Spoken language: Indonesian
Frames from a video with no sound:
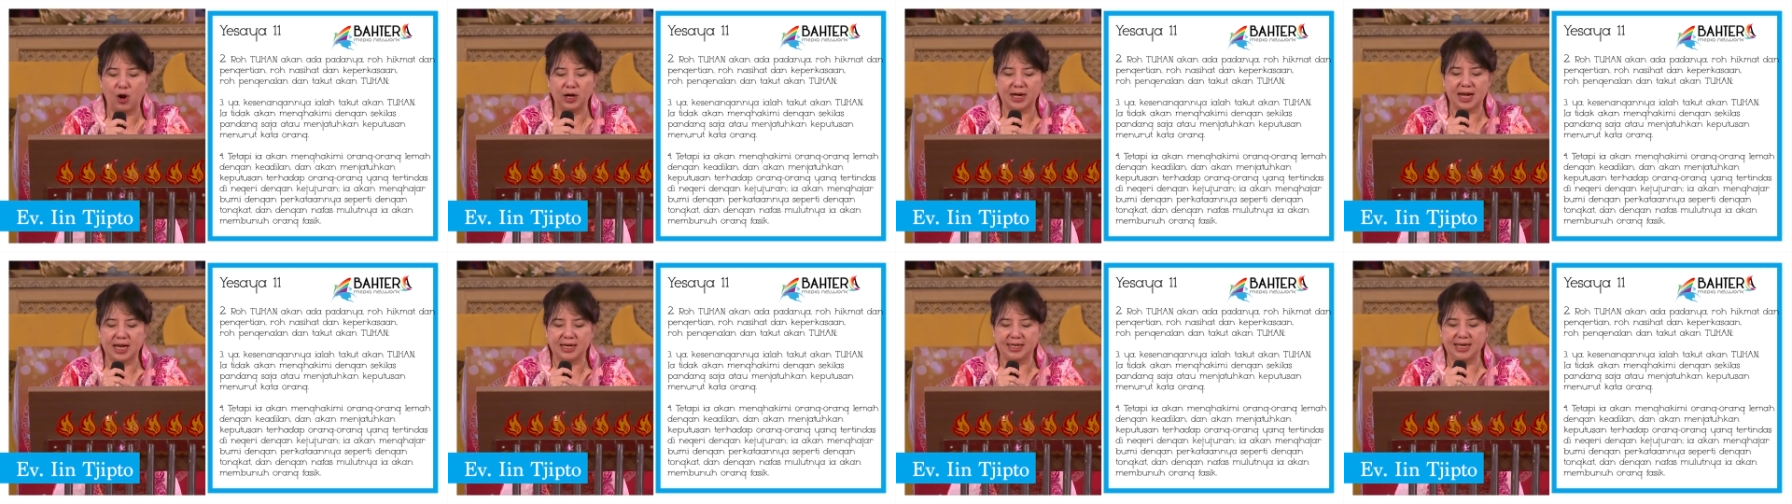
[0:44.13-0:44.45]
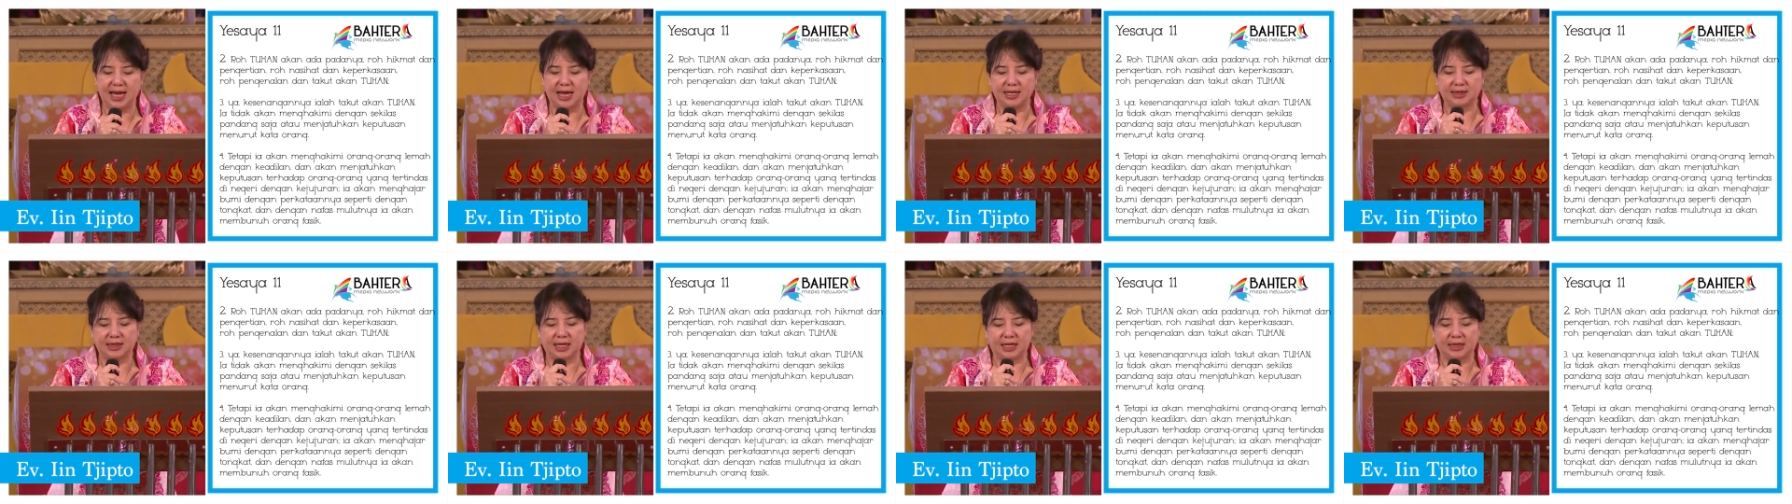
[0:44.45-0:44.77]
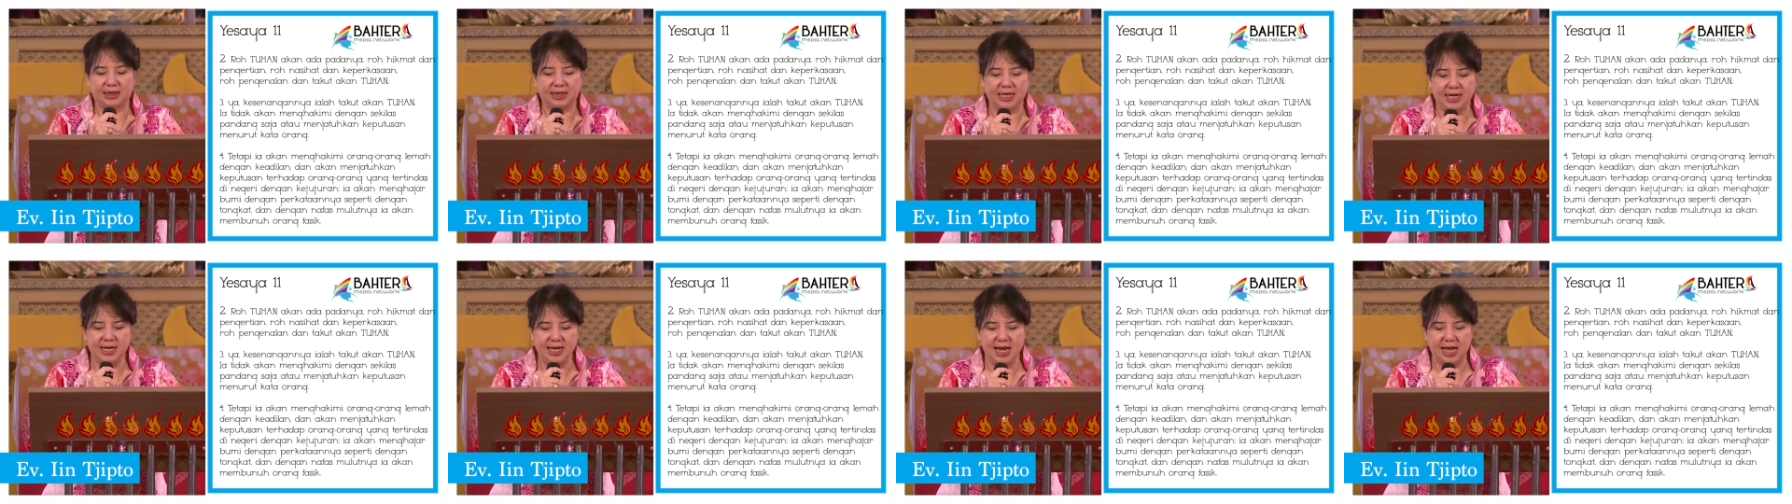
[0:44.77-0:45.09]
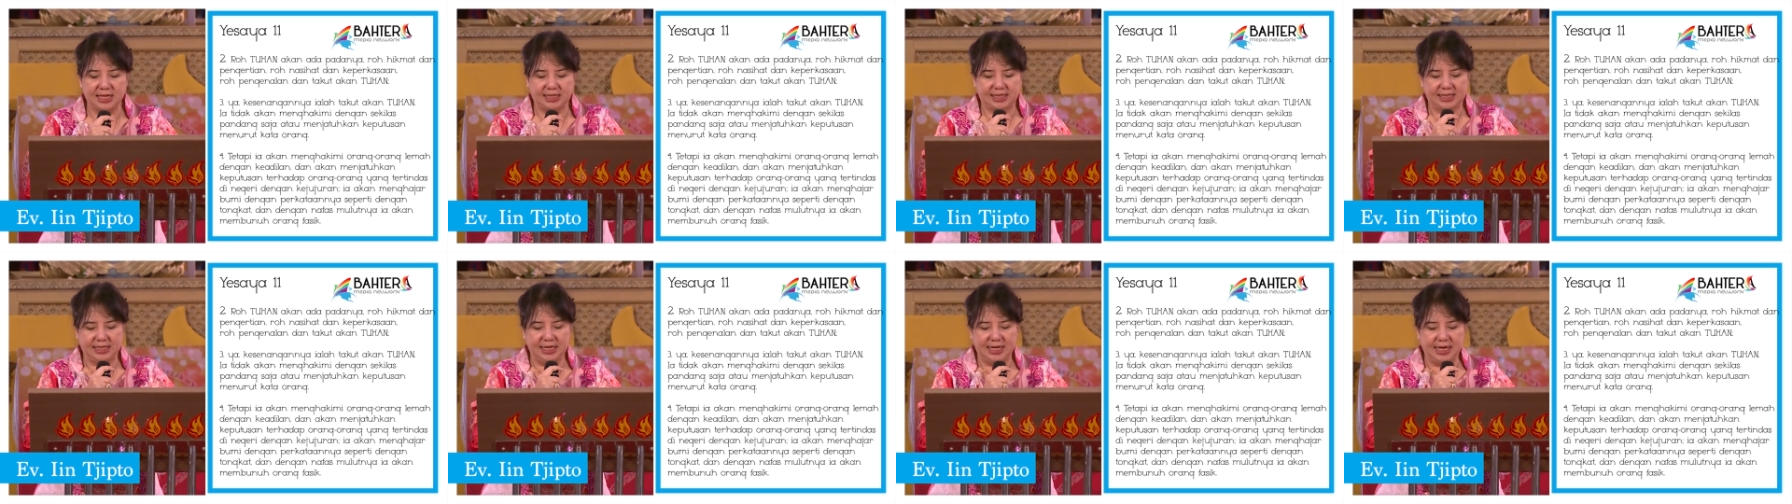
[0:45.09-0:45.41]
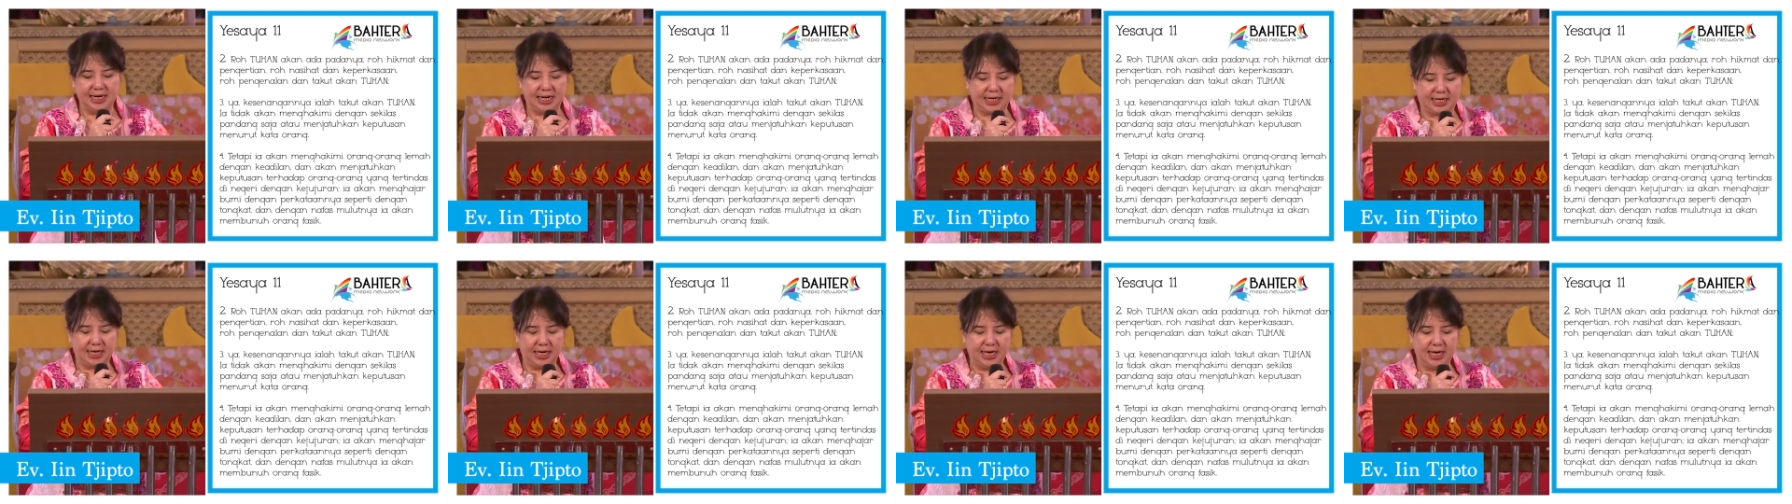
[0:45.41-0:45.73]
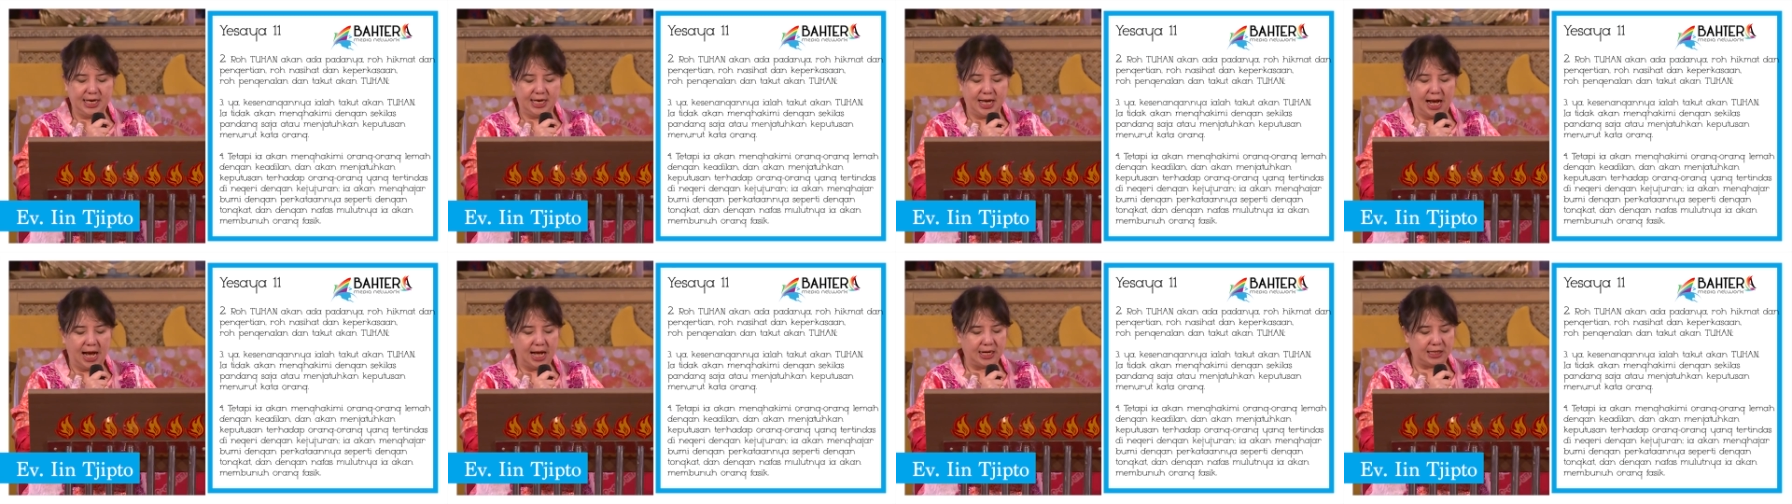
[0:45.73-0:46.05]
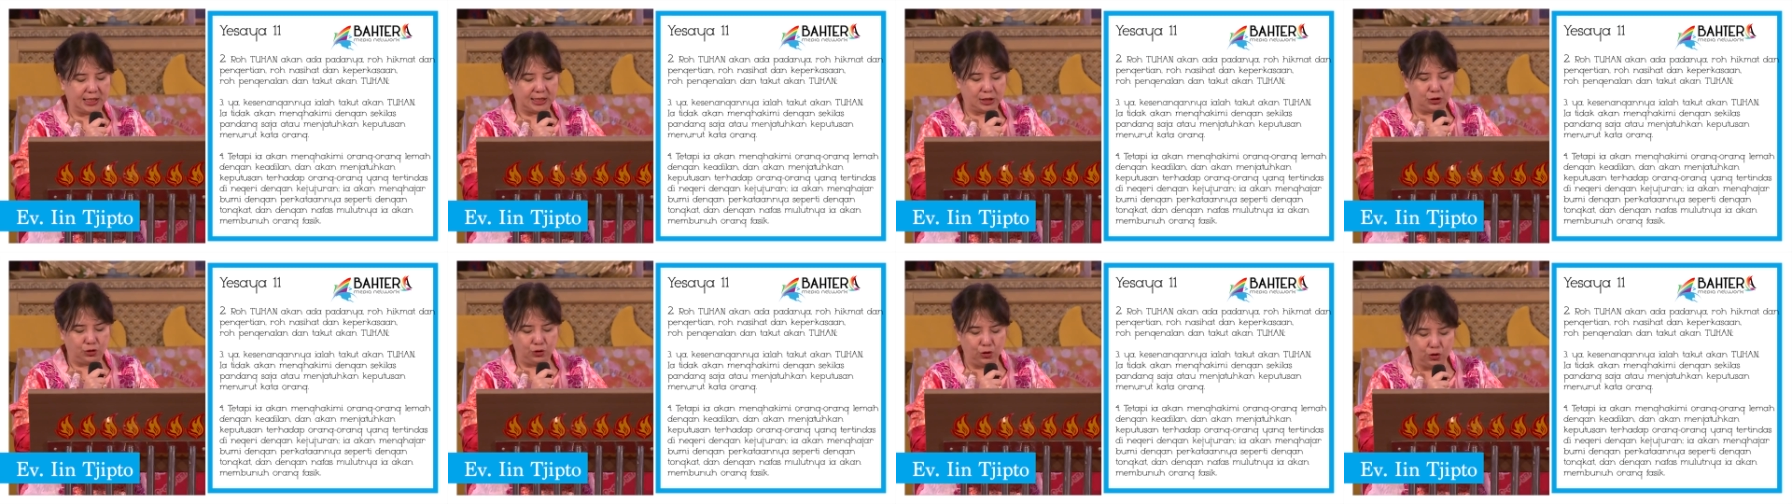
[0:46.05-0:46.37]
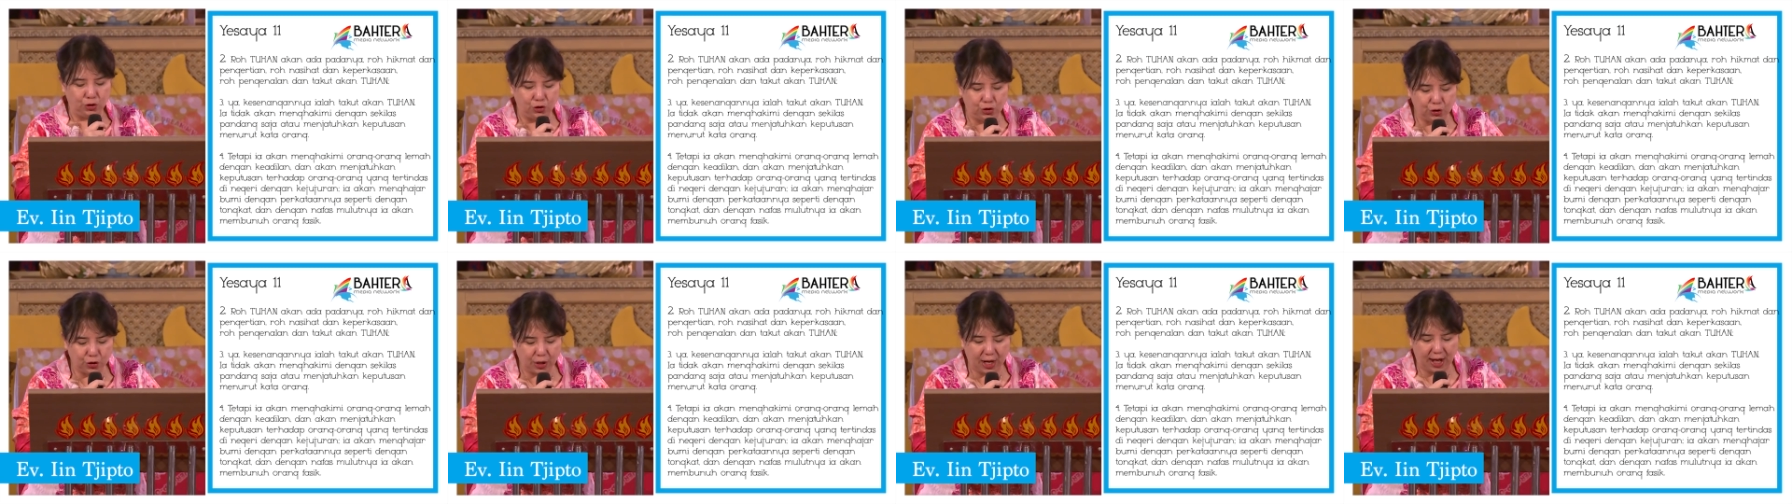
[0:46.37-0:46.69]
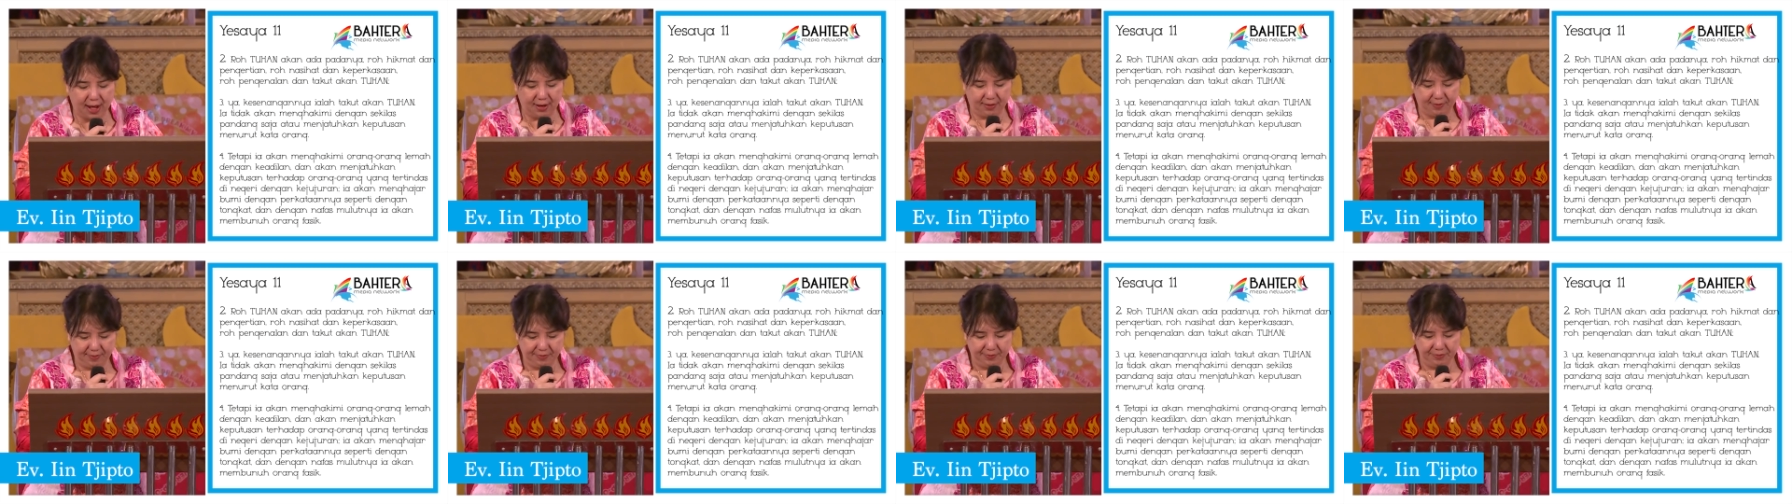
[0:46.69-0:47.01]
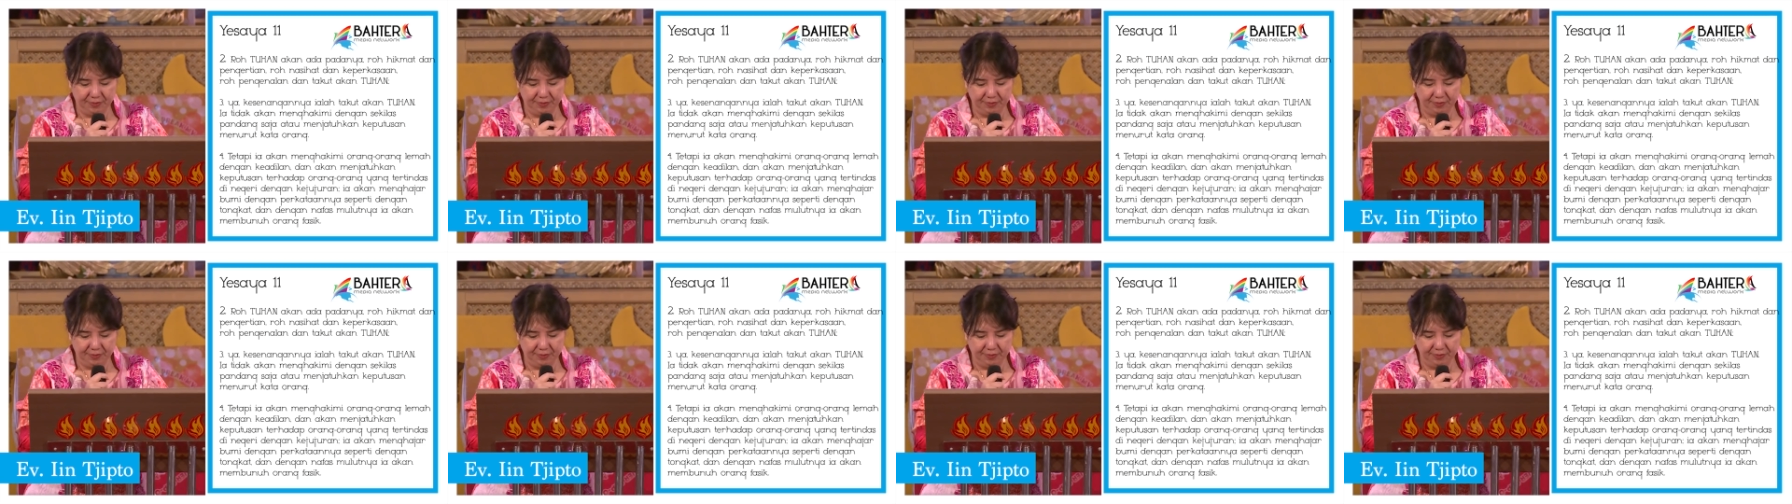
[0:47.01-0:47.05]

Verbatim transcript: orang yang tertindas di negeri dengan kejujuran.